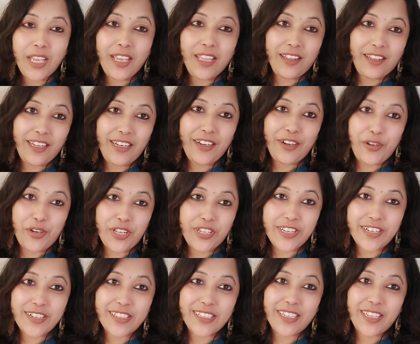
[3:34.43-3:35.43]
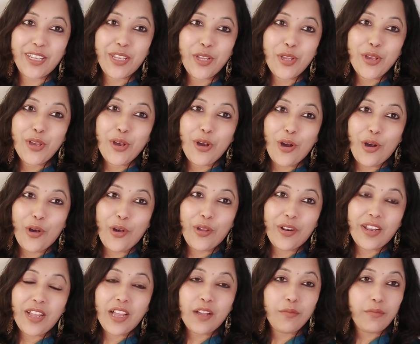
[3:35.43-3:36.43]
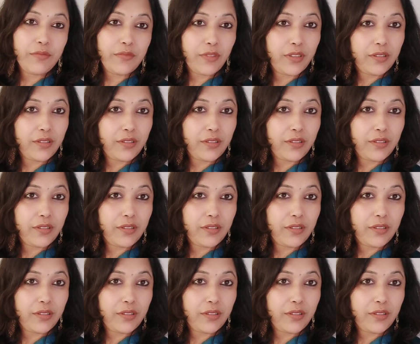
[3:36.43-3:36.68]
हिंदी लिटरेचर से और हम